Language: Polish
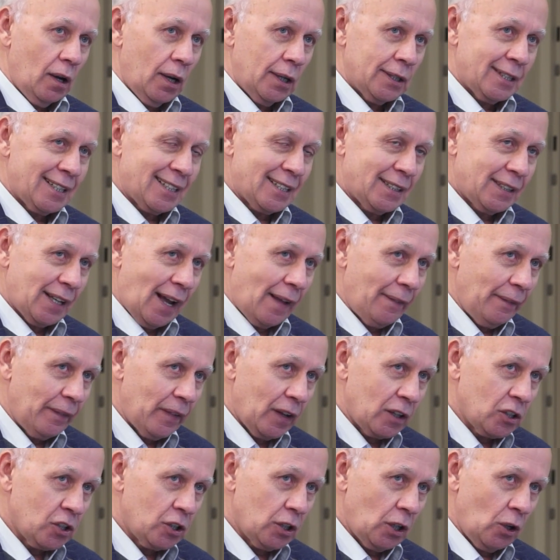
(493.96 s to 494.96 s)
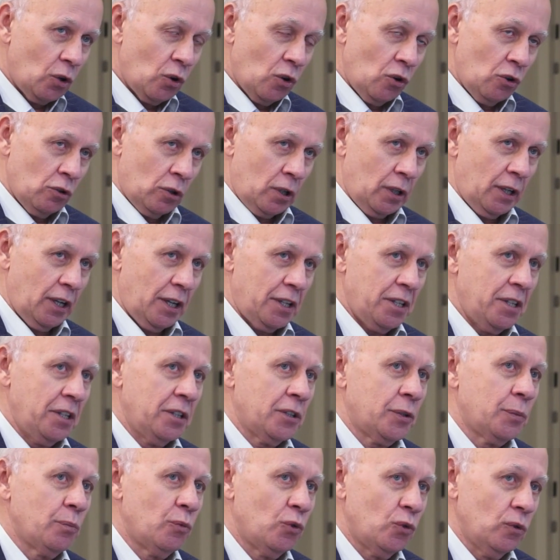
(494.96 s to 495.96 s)
stan naszego
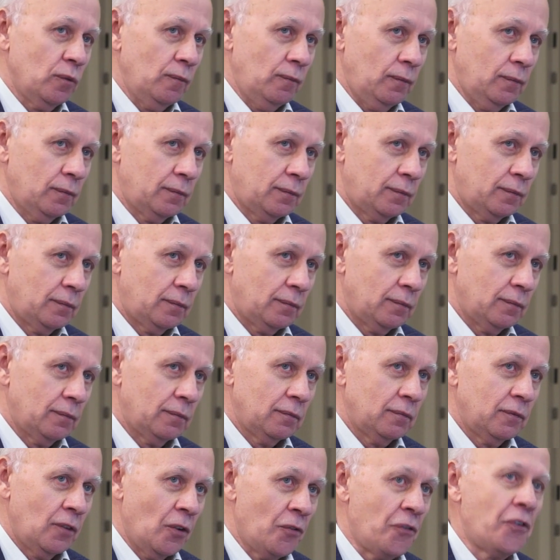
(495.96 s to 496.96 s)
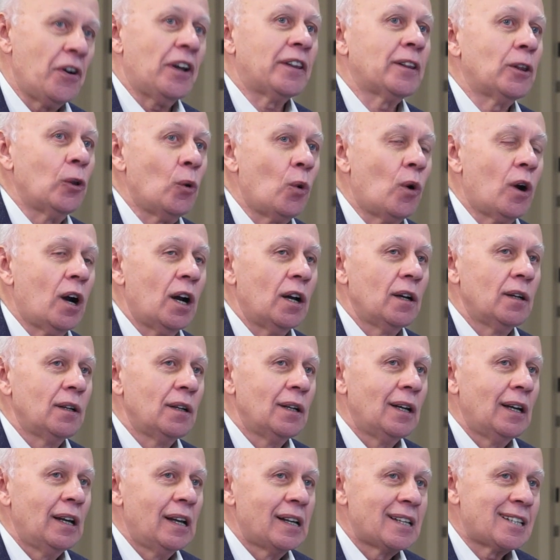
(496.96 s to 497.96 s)
organizmu według
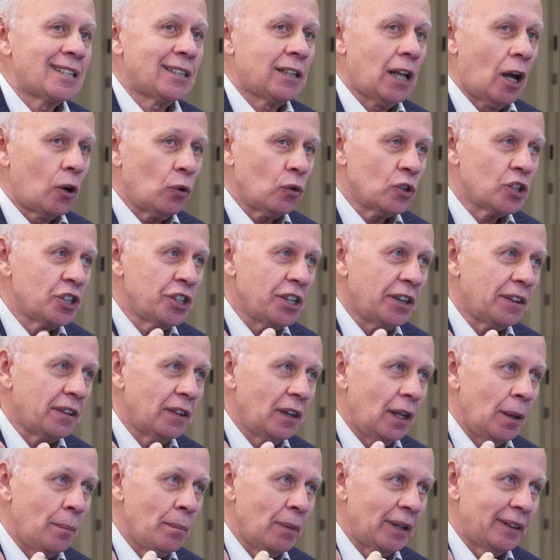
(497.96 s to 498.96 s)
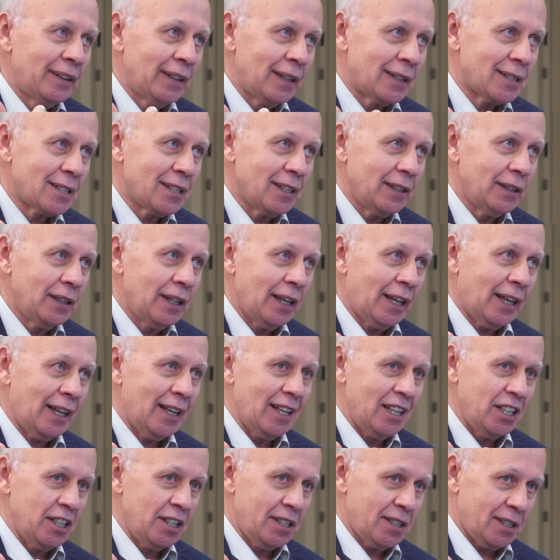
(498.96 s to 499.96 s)
starożytnej medycyny
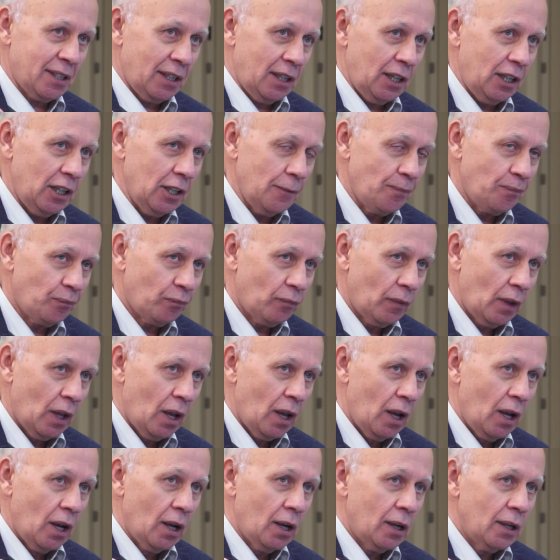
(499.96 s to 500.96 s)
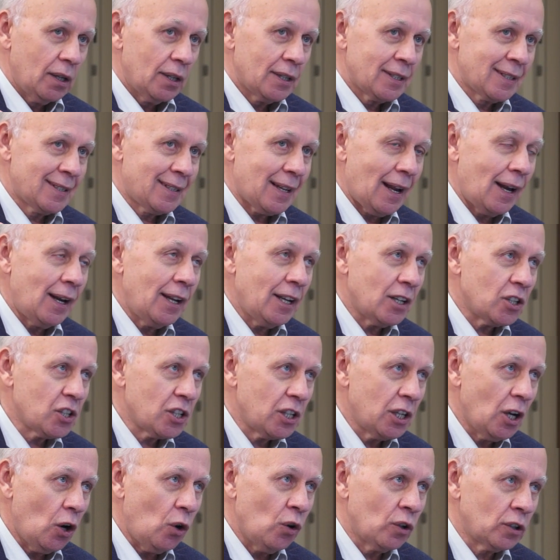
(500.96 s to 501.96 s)
chińskiej
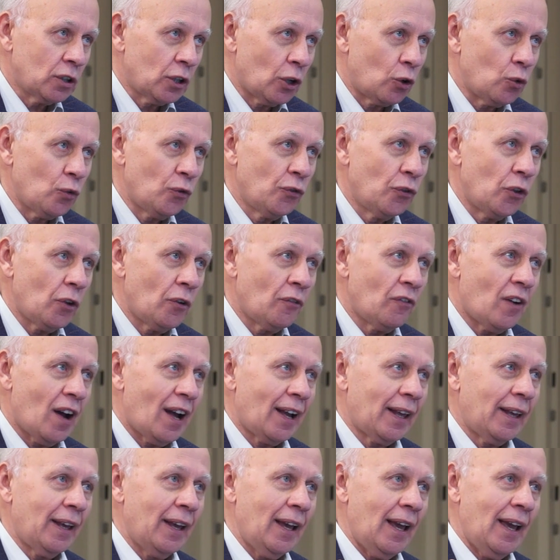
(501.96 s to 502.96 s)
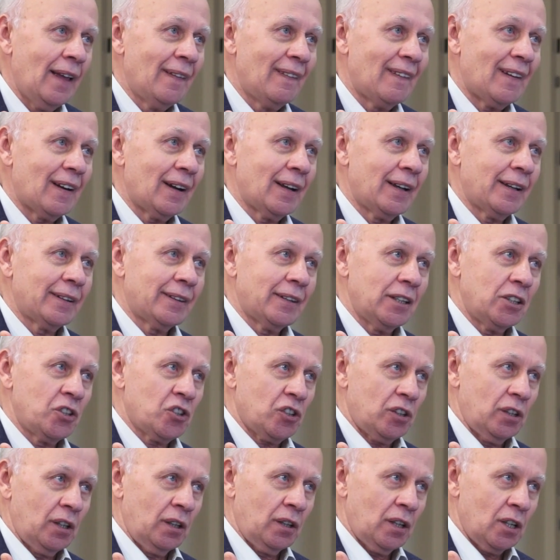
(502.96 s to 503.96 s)
zależy od równowagi
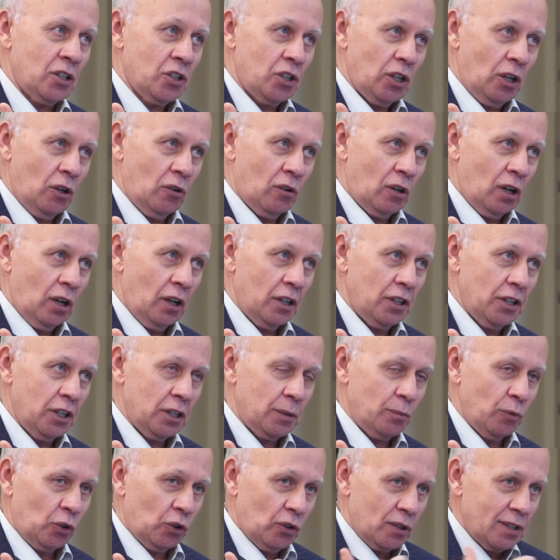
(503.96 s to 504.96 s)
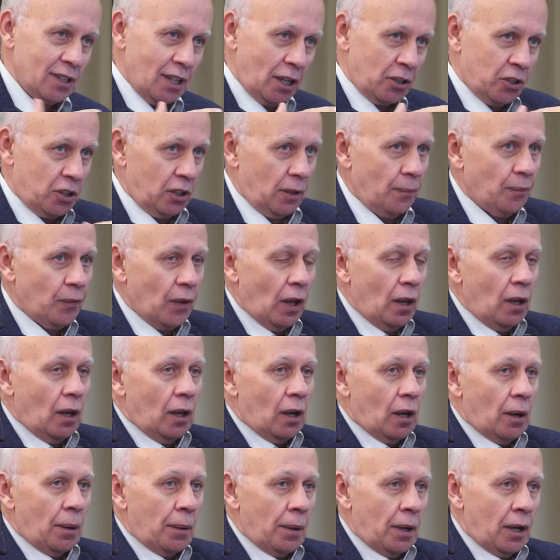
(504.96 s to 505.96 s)
energetycznej naszego organizmu. To znaczy,
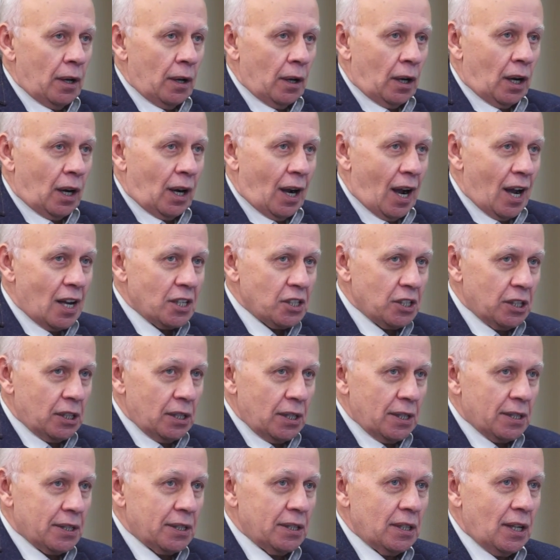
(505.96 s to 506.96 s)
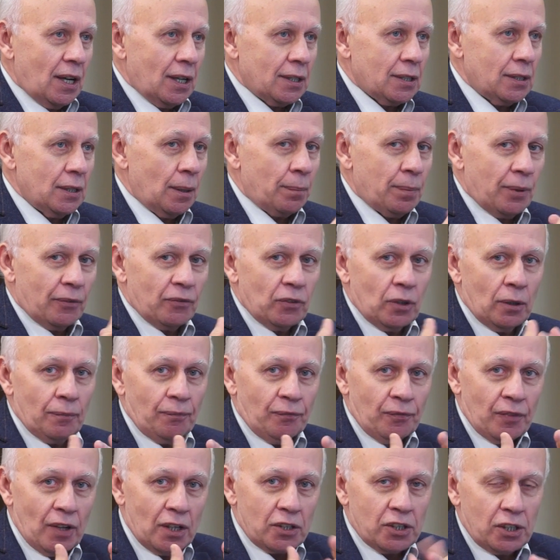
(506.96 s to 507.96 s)
e, każdy z nas, na pewno
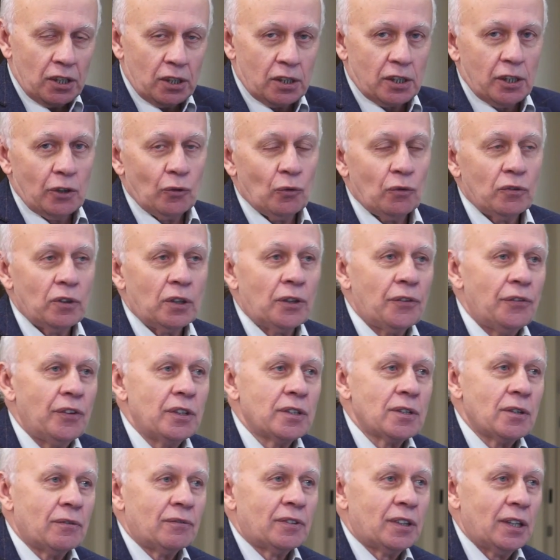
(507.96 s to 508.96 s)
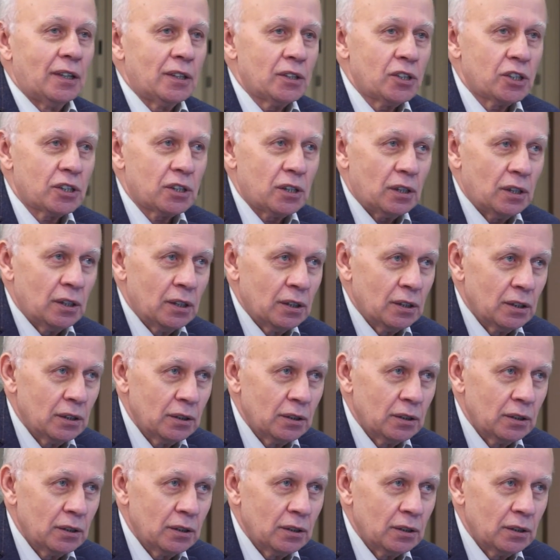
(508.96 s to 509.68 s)
naszych szanownych widzów, też e,